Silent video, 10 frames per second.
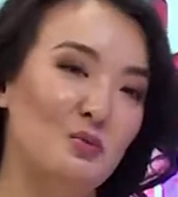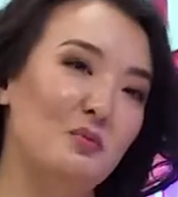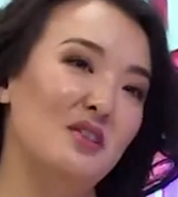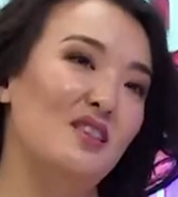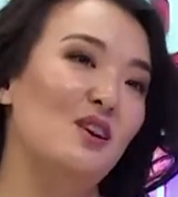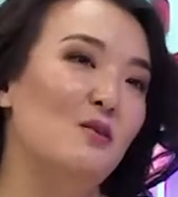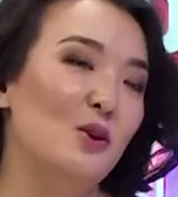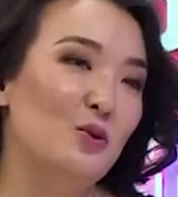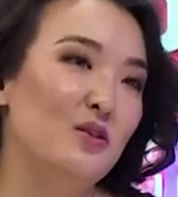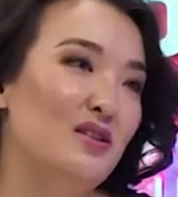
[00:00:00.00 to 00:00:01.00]
же момент
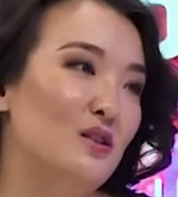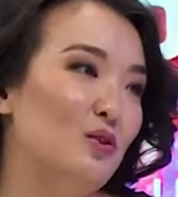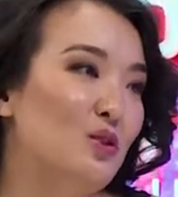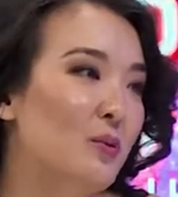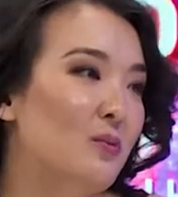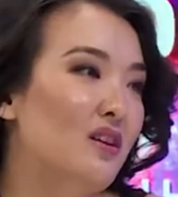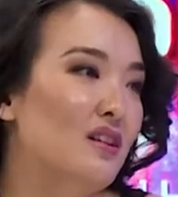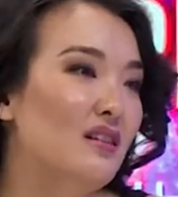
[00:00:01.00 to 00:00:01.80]
договоренности? Вот, например,